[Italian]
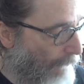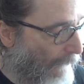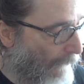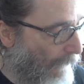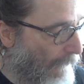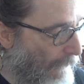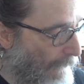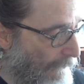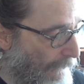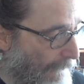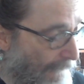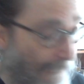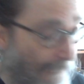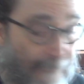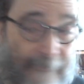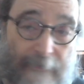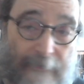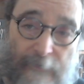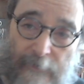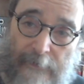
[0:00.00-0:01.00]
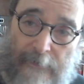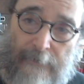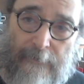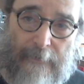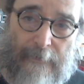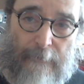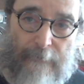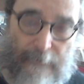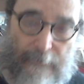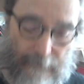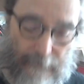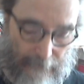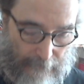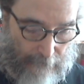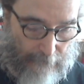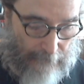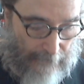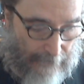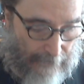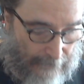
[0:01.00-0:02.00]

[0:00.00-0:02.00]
eh, terza C, stiamo facendo la